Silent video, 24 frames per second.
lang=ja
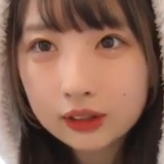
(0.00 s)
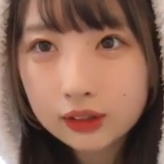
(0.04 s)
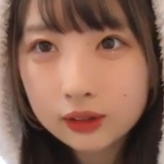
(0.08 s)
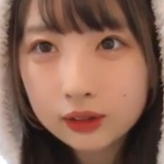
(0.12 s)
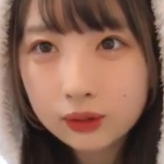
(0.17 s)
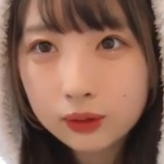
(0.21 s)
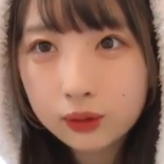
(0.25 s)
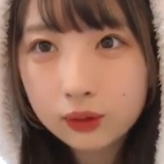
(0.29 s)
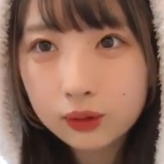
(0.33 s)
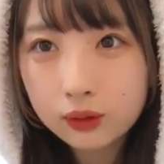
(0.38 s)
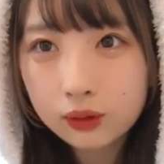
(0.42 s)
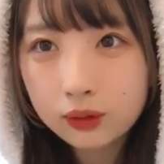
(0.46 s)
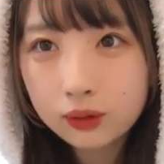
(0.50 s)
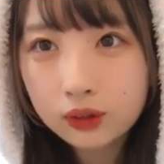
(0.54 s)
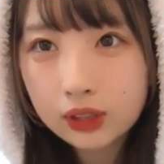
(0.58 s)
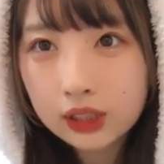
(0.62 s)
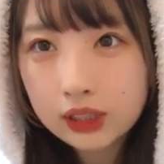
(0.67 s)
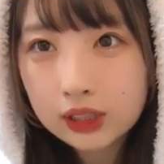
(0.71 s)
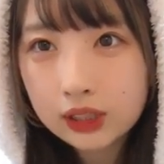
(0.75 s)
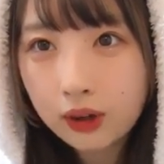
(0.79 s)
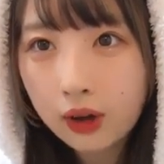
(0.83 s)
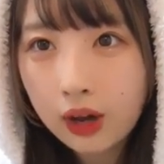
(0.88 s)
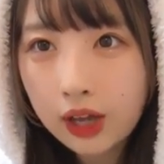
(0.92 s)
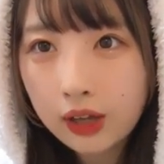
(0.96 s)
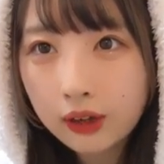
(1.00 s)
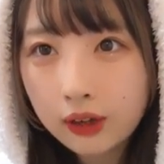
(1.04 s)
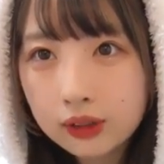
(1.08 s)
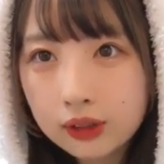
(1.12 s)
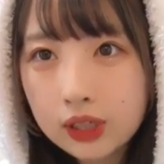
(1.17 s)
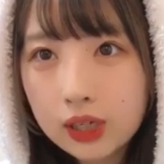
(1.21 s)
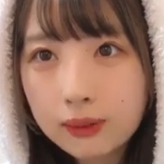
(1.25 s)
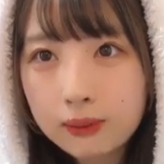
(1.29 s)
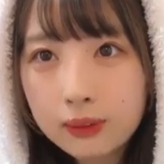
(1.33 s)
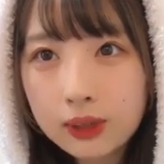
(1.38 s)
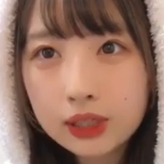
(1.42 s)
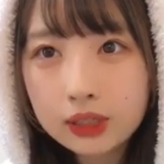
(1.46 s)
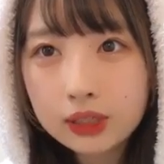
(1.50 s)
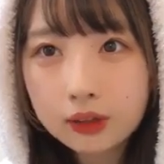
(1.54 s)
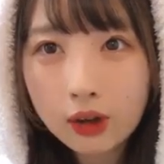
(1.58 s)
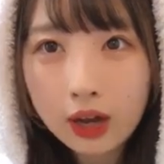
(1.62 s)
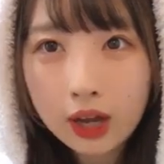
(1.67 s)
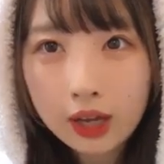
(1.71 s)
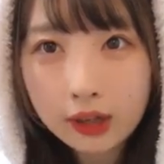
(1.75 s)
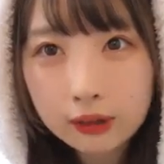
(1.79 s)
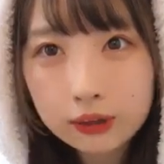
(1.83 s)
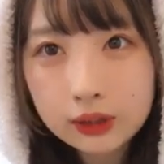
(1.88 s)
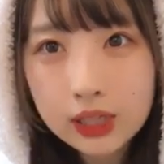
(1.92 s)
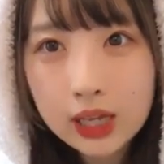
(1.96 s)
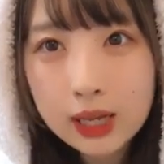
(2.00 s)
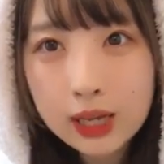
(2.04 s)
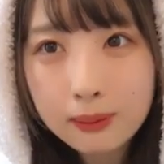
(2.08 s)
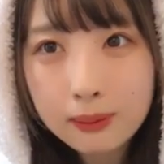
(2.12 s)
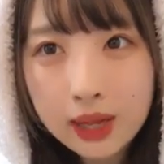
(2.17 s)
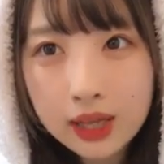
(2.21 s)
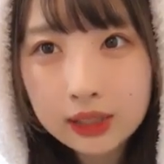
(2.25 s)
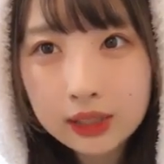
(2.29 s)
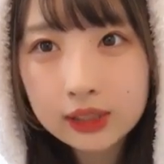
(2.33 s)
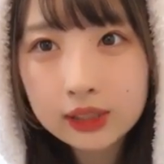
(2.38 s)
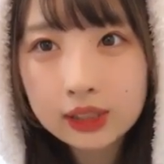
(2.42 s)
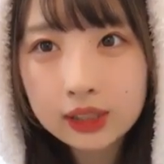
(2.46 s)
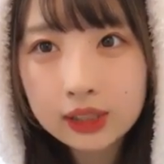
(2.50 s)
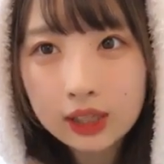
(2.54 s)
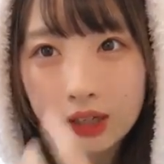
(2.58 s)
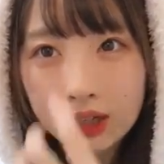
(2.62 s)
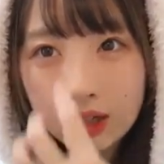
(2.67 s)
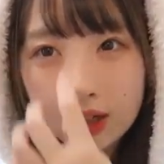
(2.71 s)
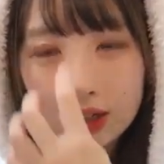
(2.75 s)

そうこなさんおはようございますおはようございます